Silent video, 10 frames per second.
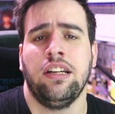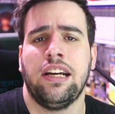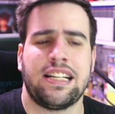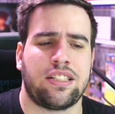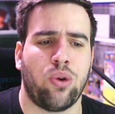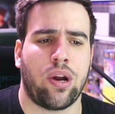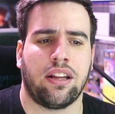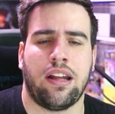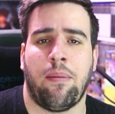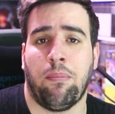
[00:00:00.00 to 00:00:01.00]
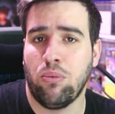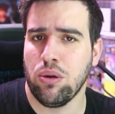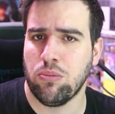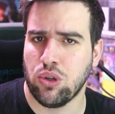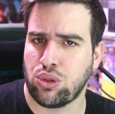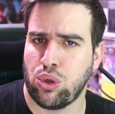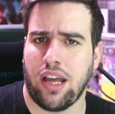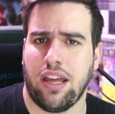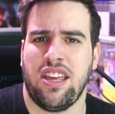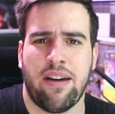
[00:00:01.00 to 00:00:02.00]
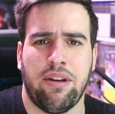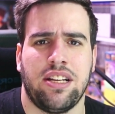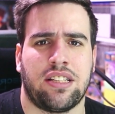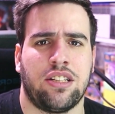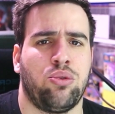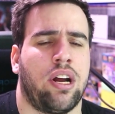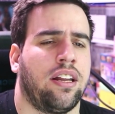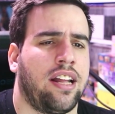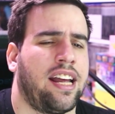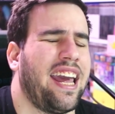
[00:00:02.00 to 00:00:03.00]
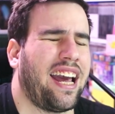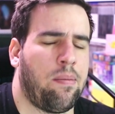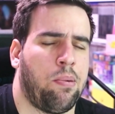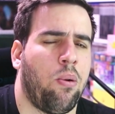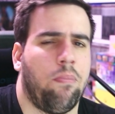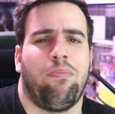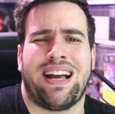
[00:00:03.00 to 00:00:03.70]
Es una carta muy muy chula y ya veréis que es una carta que en Japón